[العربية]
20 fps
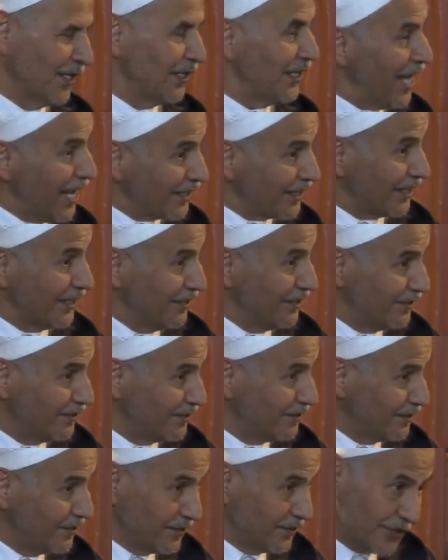لكن
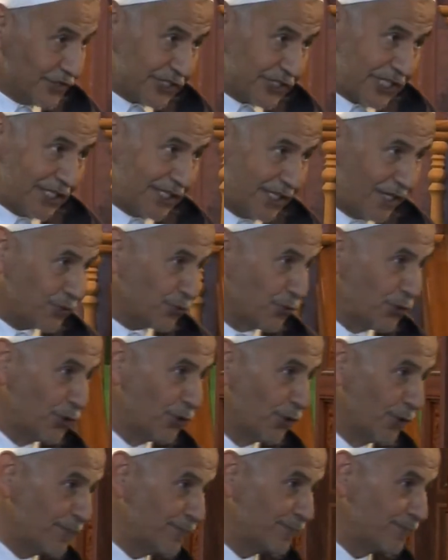إن شاء الله كل
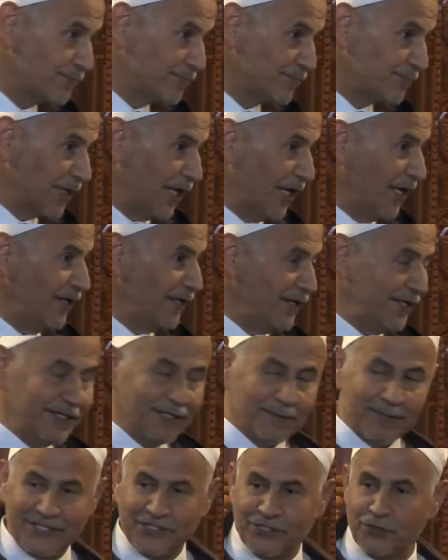يوم ها
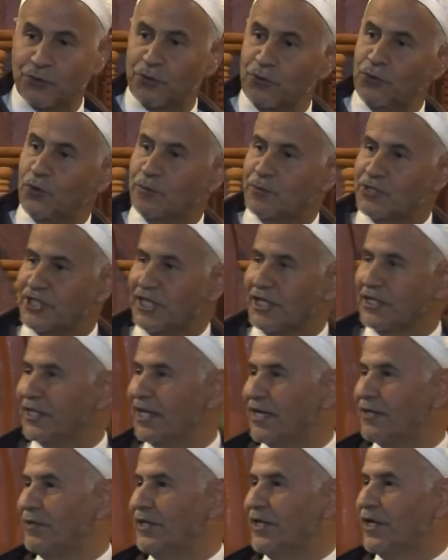احنا ماشيين كل يوم إن شاء
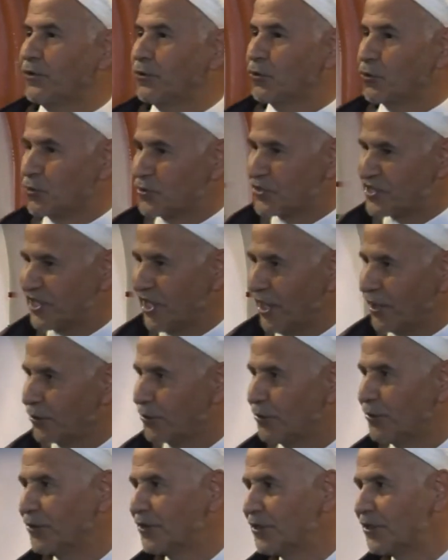الله وحنا نوضوا
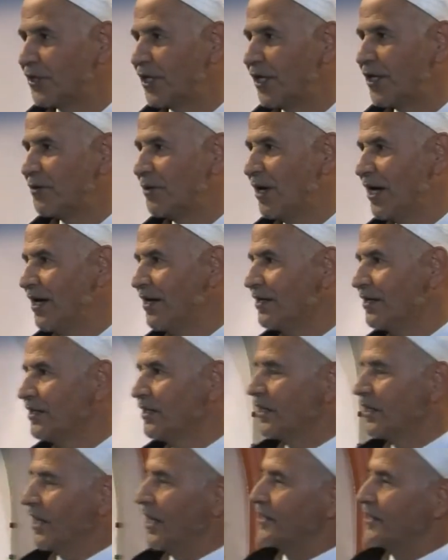نسحروا أيوا
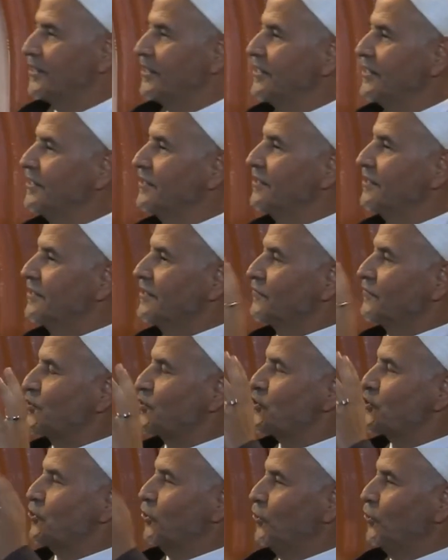غادي في
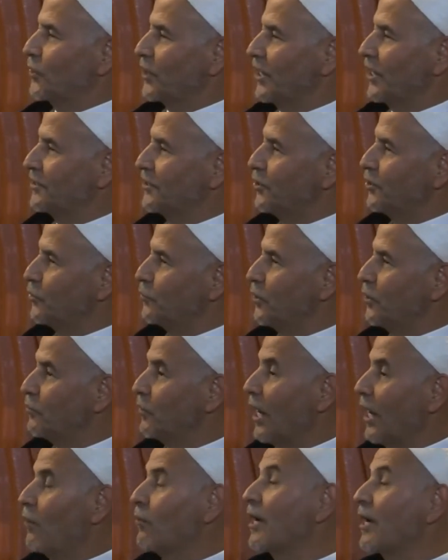السحور غادي
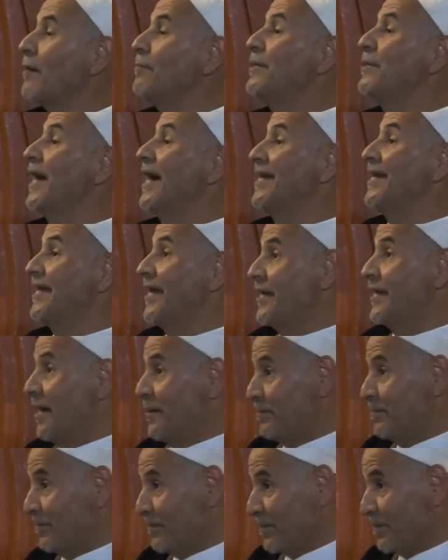نويو أو قبل أن
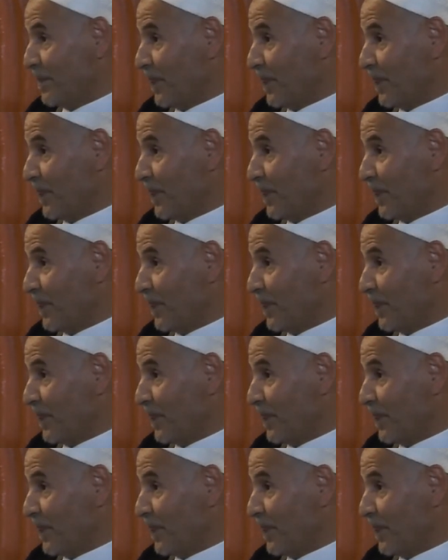ننام